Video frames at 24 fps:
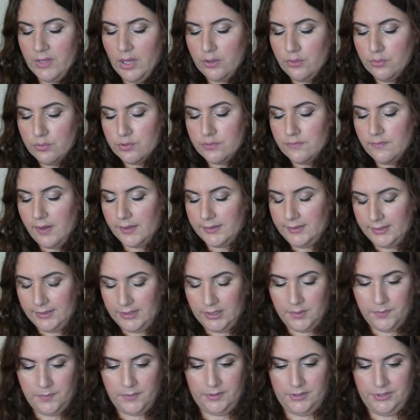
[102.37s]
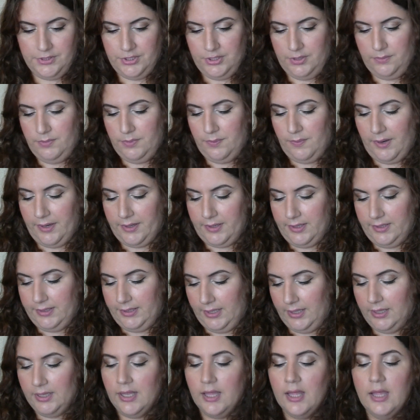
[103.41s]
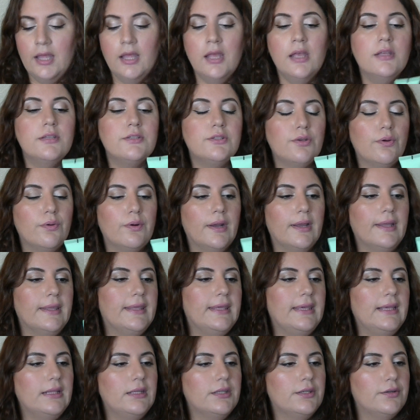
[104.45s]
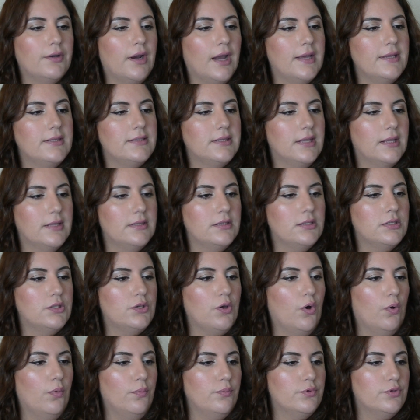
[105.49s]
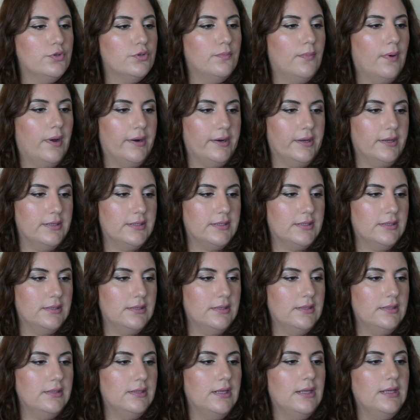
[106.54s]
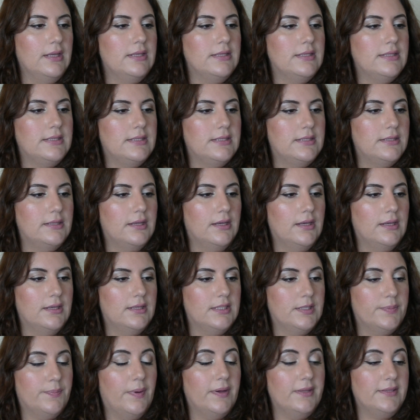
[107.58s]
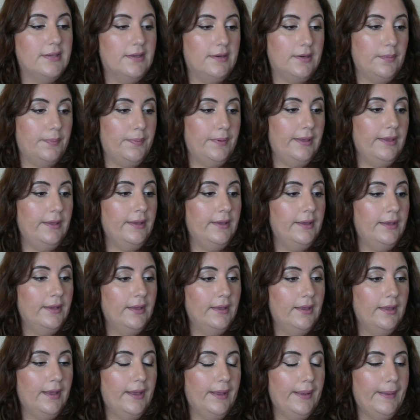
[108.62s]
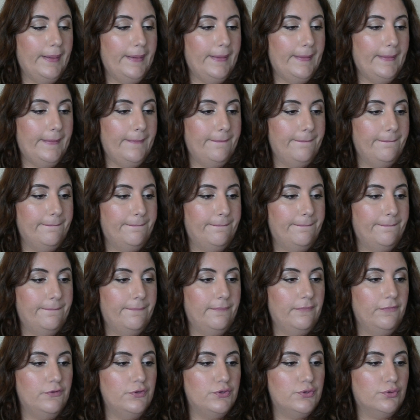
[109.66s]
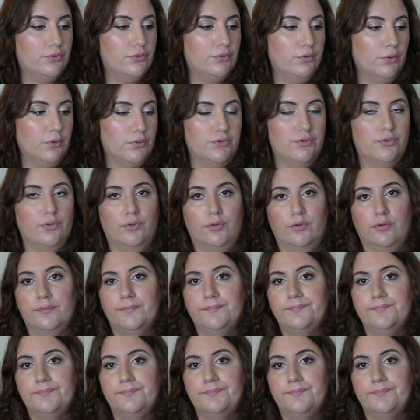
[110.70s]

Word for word: uzun vadede gidip alacağım bir marka değil. Sonra Gilchrist Soames markasının e, Spa Terapi e, vücut losyonu.